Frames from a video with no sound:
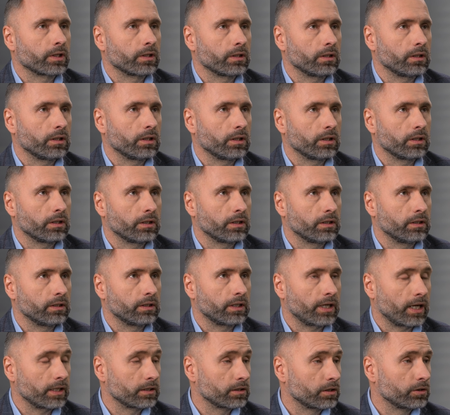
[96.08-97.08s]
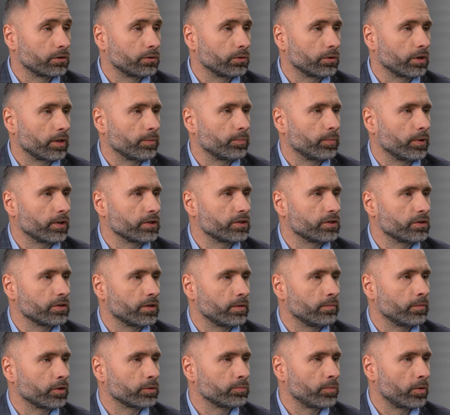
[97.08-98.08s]
e, rat, które
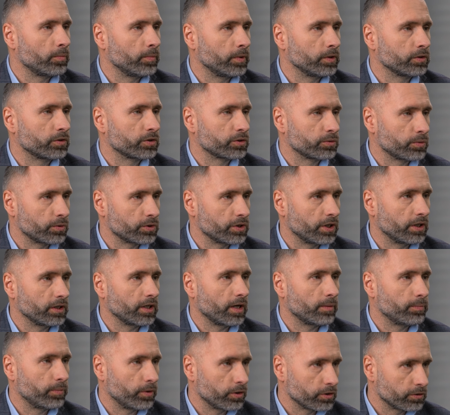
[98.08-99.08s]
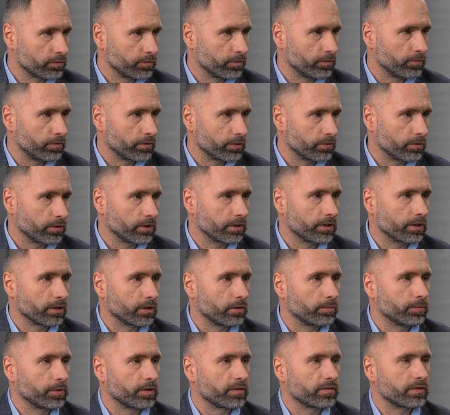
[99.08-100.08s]
płaciłem od momentu złożenia pozwu w ogóle
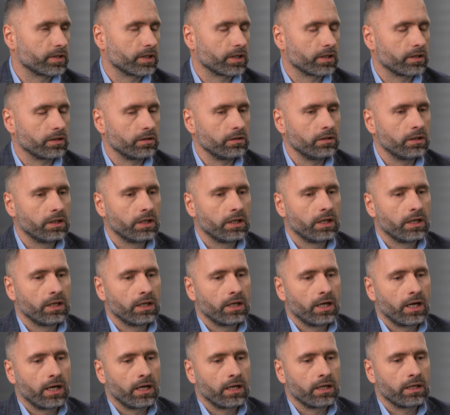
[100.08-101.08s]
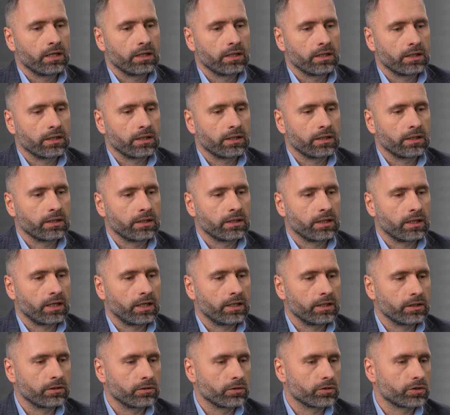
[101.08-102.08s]
tego pierwszego, e,
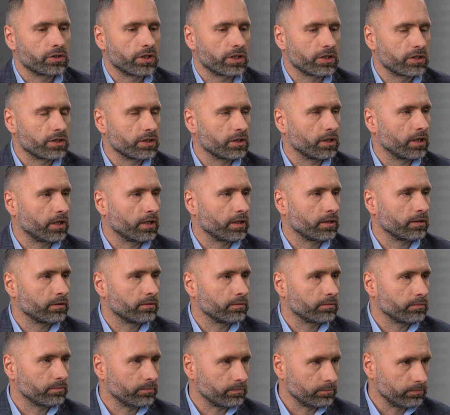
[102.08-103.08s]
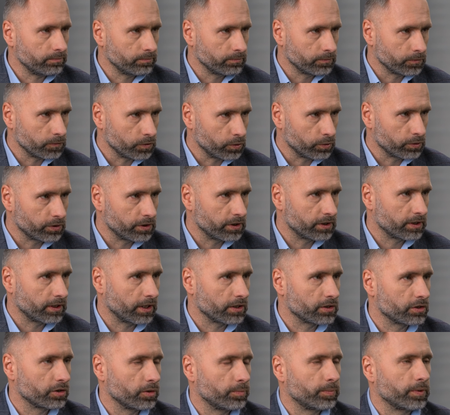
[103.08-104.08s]
a jednocześnie
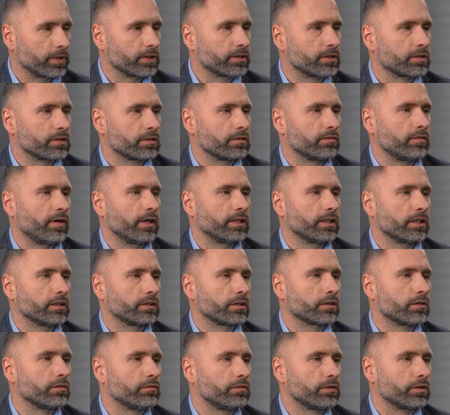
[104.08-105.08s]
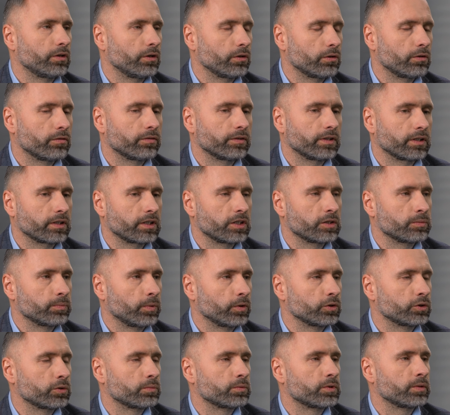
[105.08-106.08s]
uzyskać doprecyzowanie tego wyroku w taki
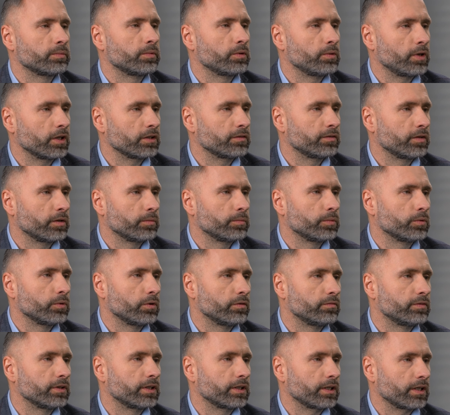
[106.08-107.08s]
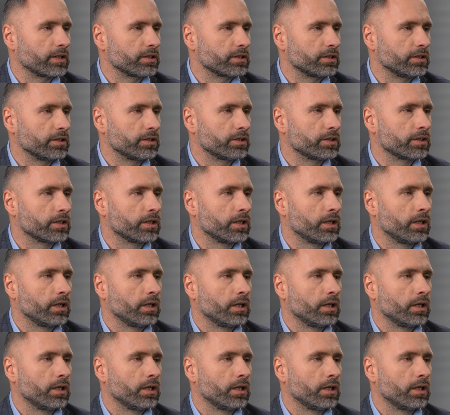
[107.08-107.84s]
sposób, żeby łatwiej było wykreślić